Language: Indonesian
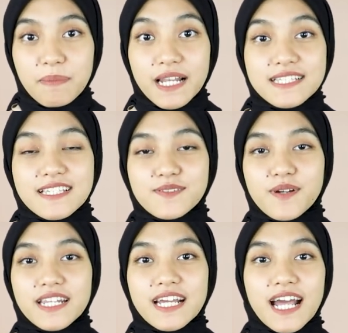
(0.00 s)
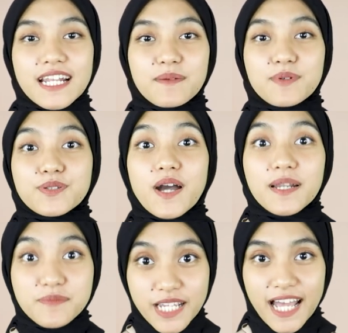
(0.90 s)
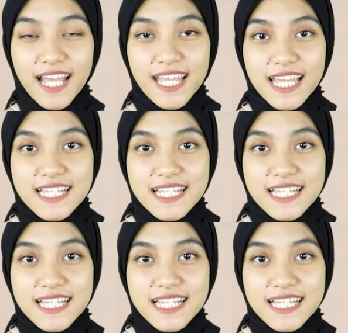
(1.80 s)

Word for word: Pilih sesuai dengan kebutuhanmu ya.